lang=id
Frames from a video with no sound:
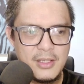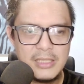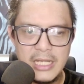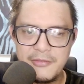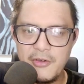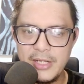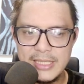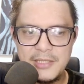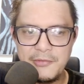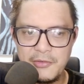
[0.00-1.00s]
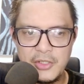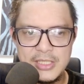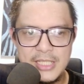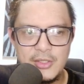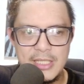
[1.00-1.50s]
dari fonnya sih font-font
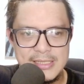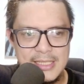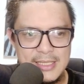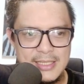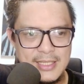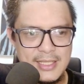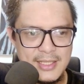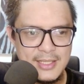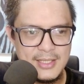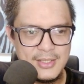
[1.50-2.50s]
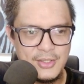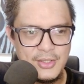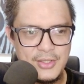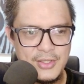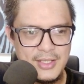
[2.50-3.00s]
jadul guys ya oh
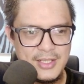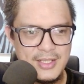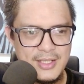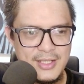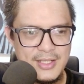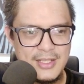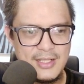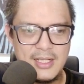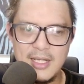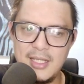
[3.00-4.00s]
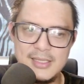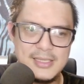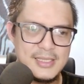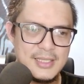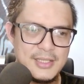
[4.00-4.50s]
nice